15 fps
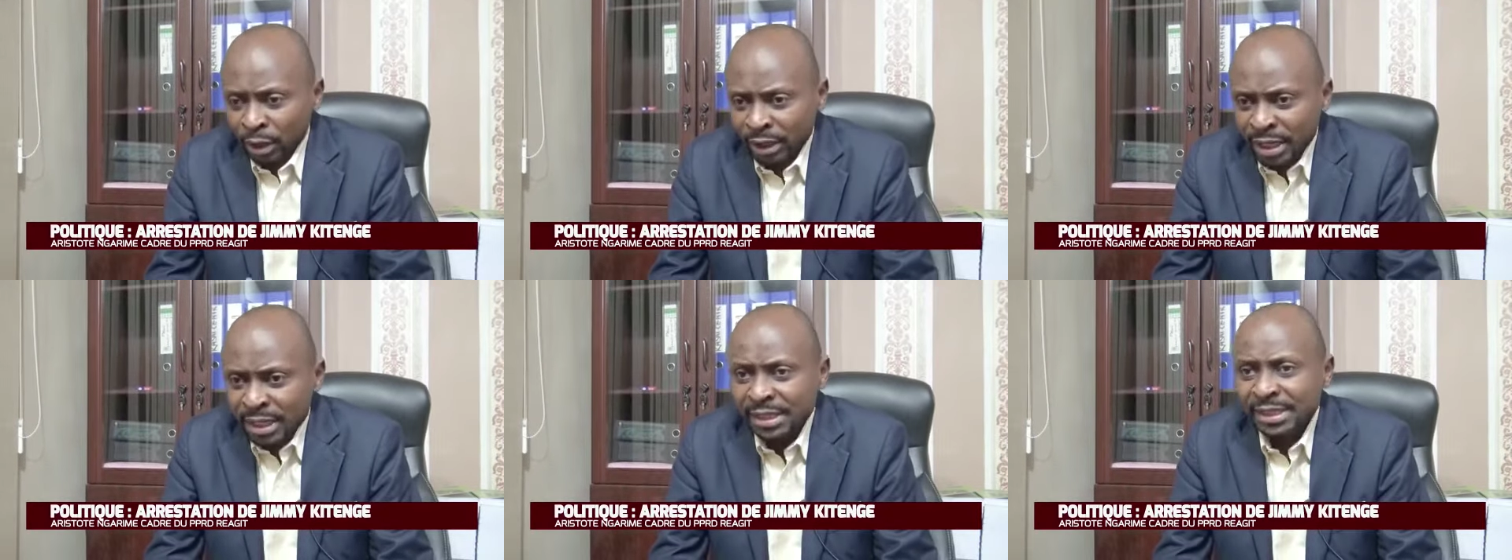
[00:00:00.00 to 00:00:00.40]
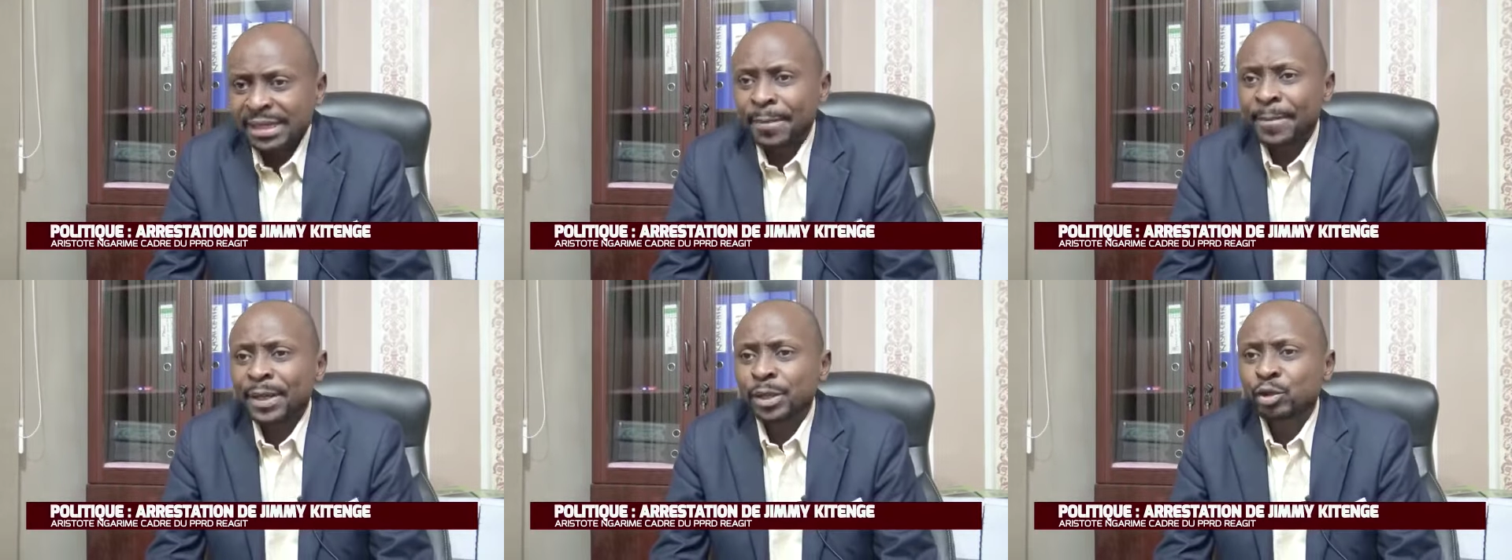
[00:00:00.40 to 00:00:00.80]
quitte
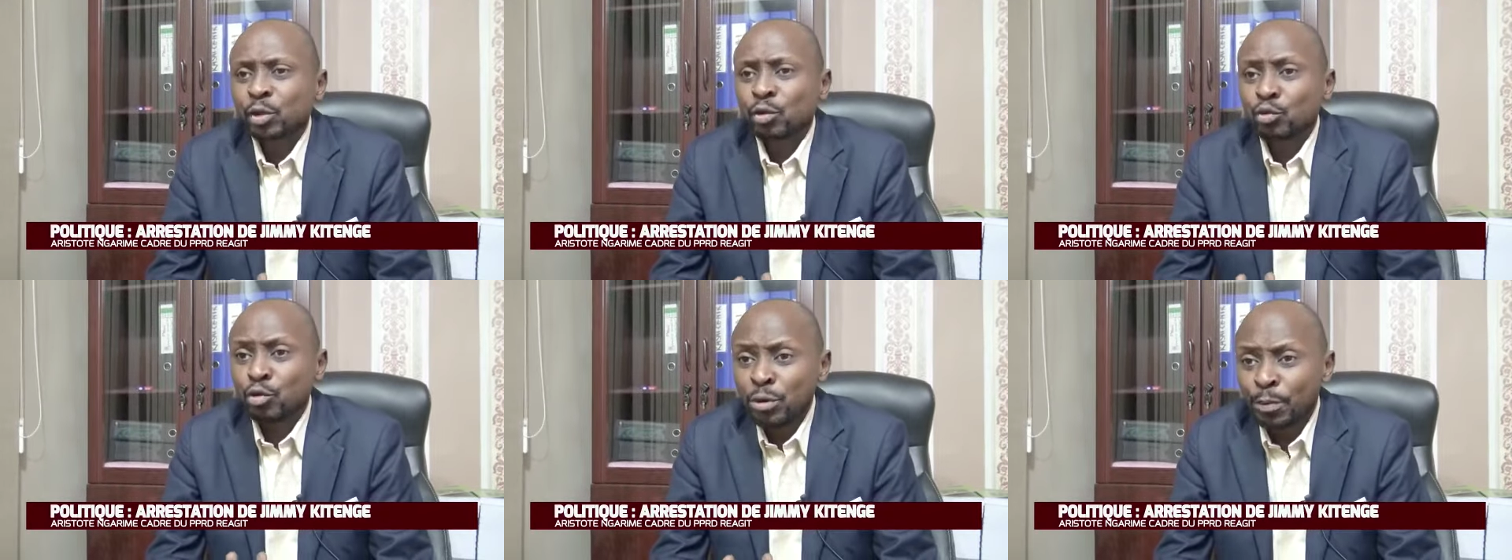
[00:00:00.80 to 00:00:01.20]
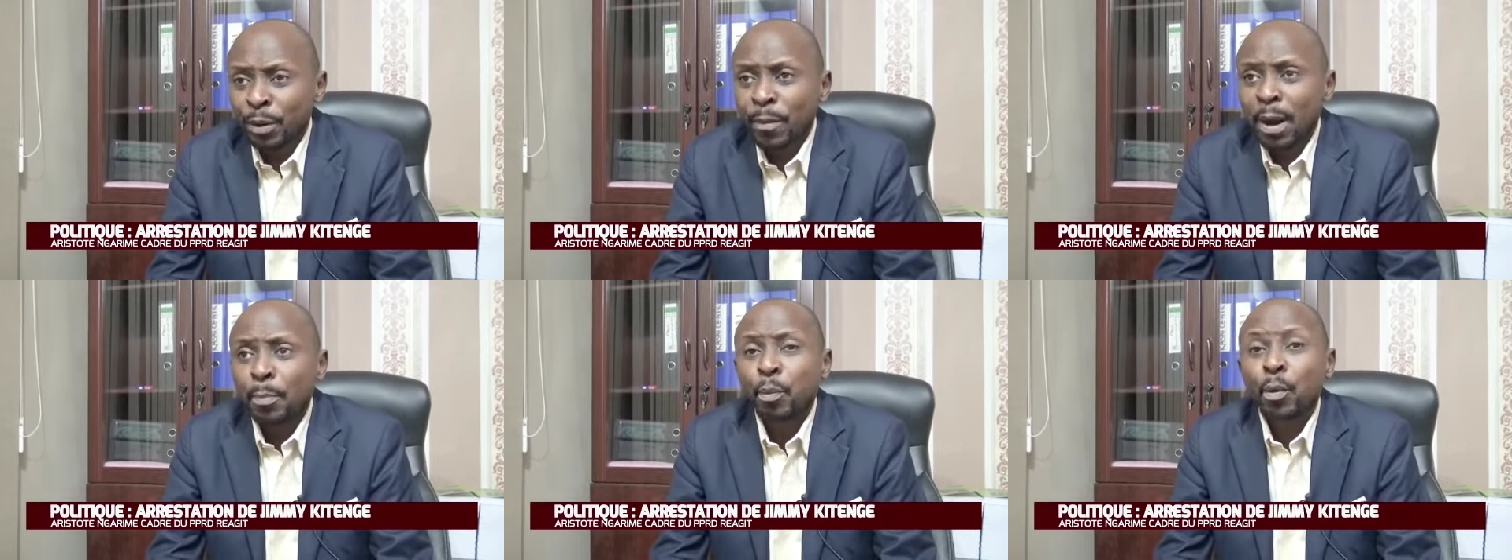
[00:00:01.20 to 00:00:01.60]
sa maison, lui,
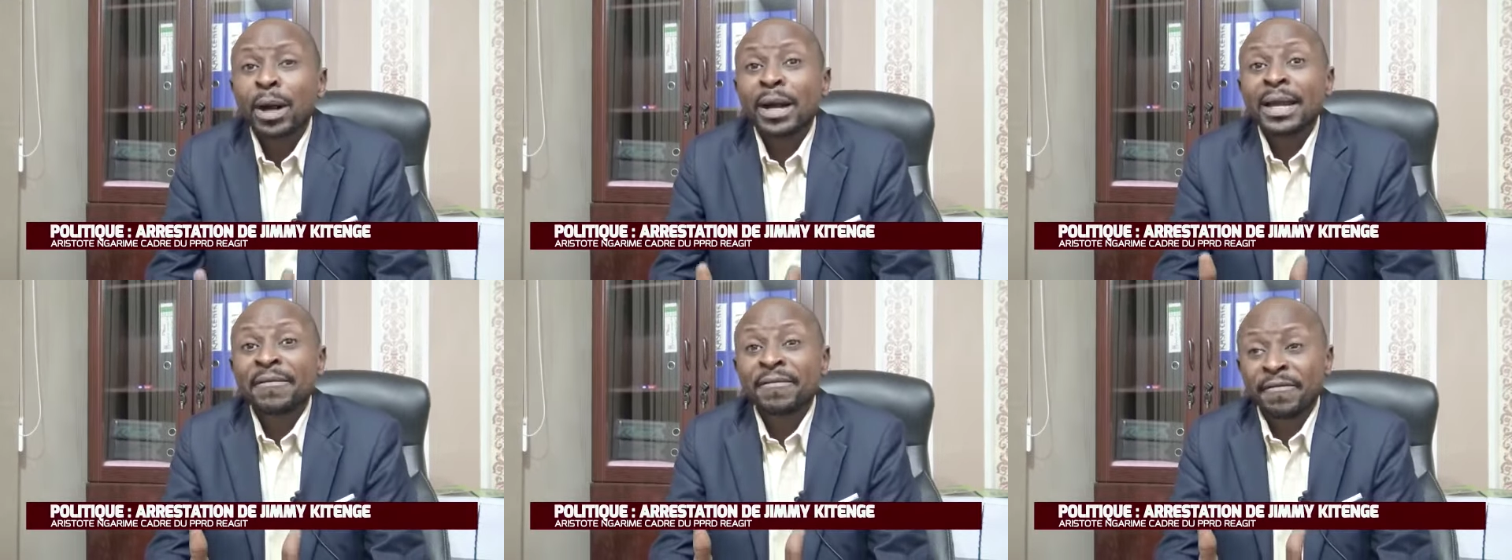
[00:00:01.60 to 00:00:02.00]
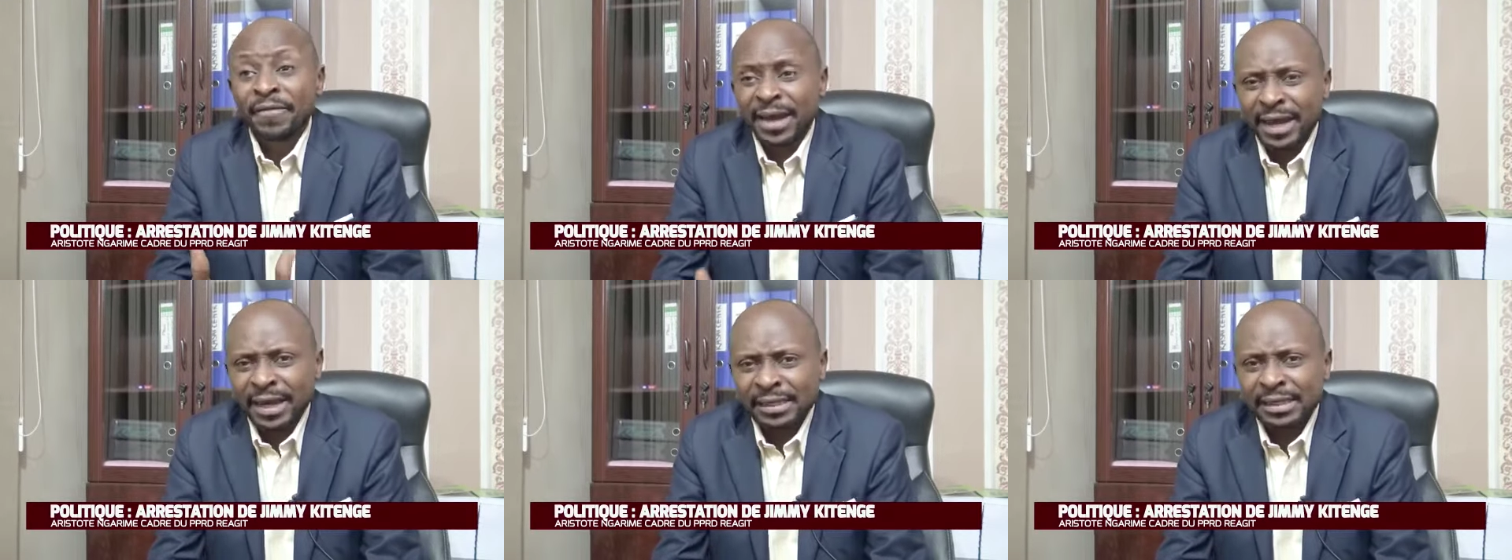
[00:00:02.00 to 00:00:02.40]
Baba, pour aller
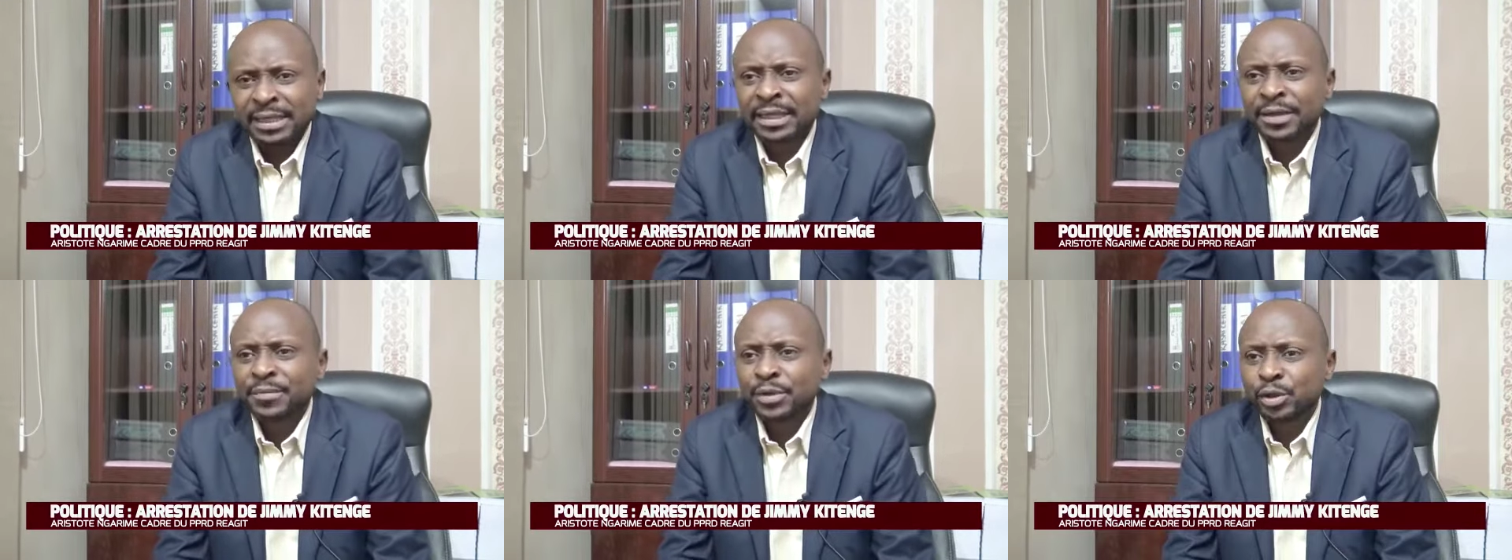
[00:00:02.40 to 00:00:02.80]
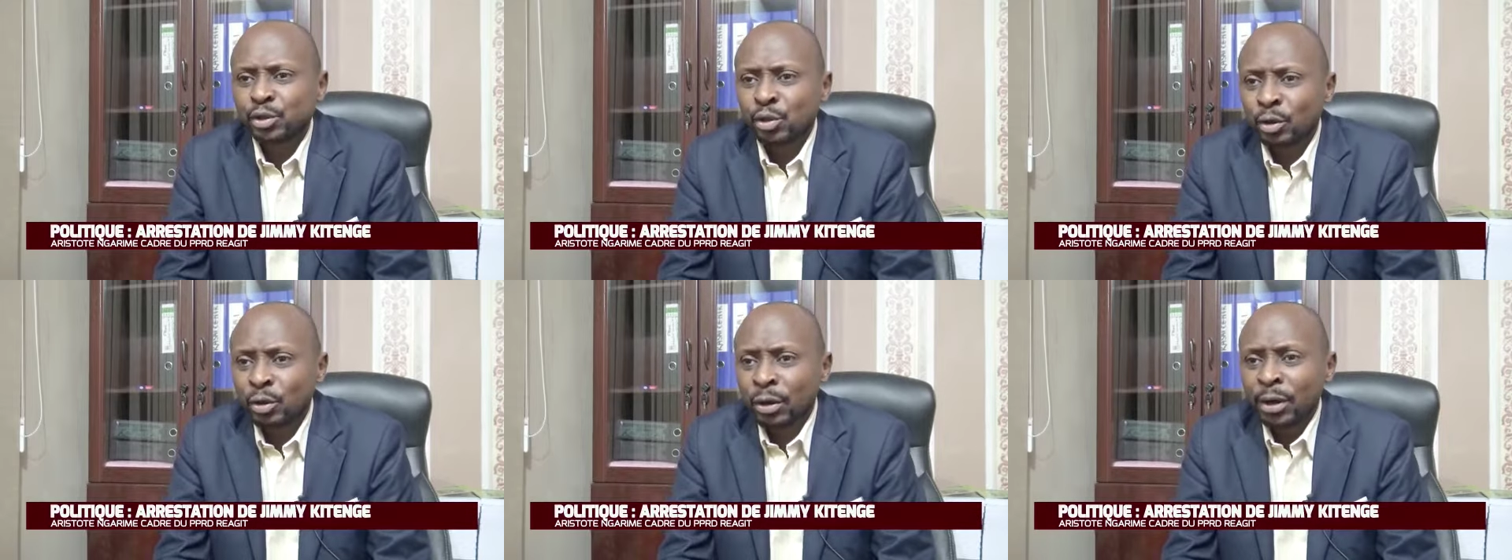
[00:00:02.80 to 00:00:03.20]
faire cette
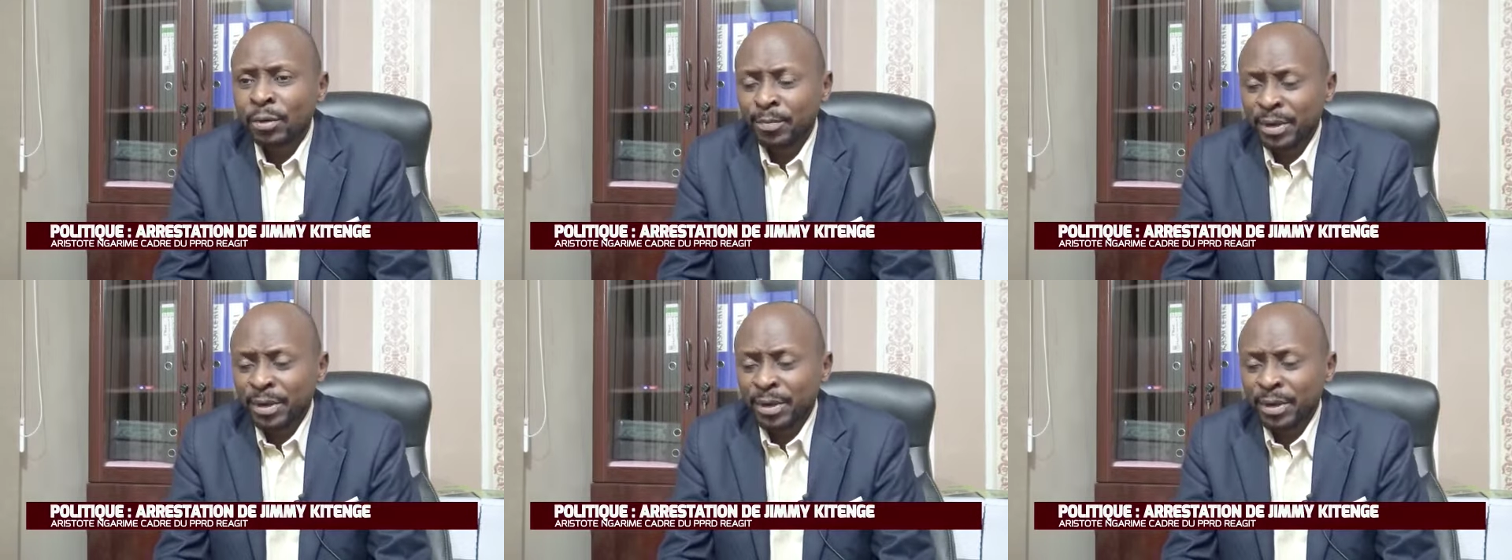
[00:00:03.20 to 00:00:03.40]
émission,